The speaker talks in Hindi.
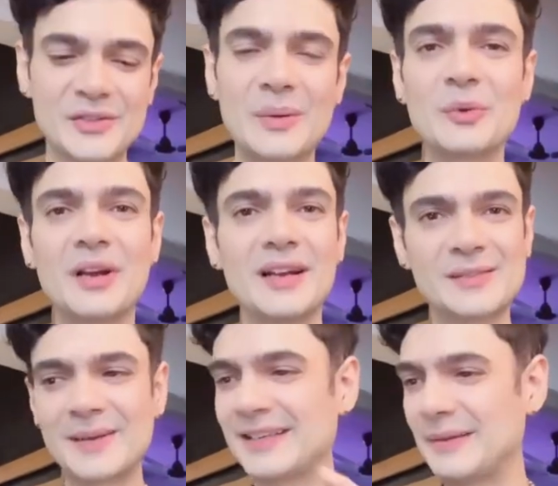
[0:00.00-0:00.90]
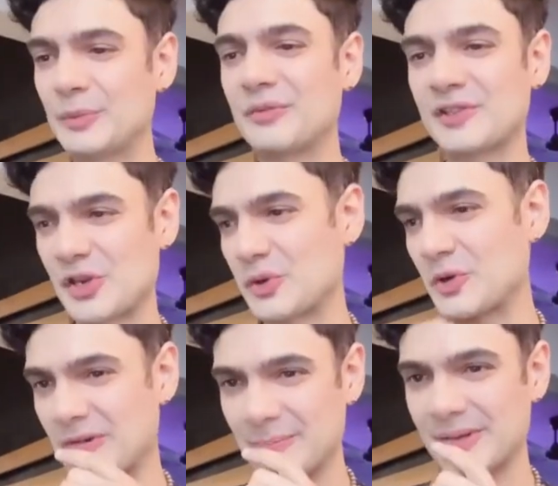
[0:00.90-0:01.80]
सो आई एम गोना आस्क माय टीम टू फिश आउट
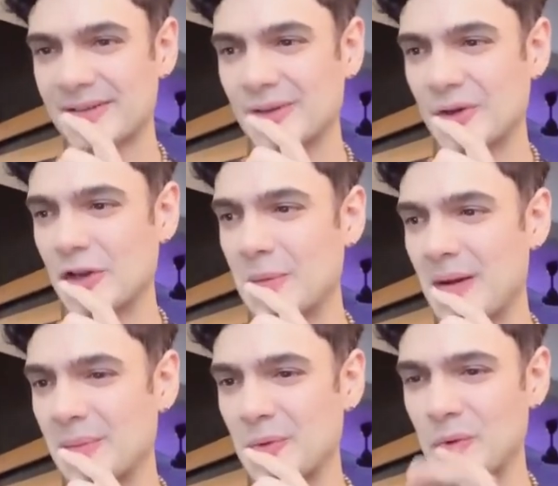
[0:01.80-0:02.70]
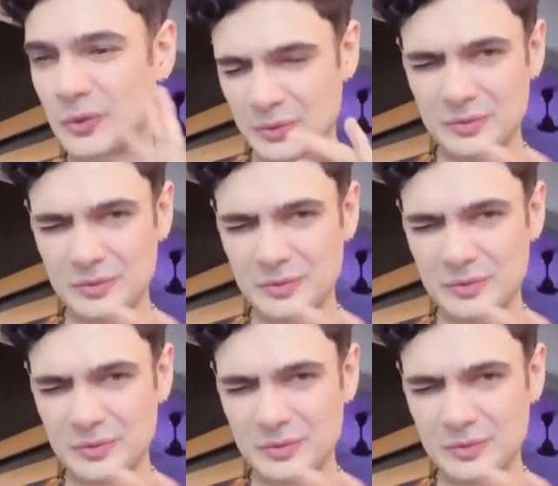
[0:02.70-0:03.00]
योर नंबर और हम आपको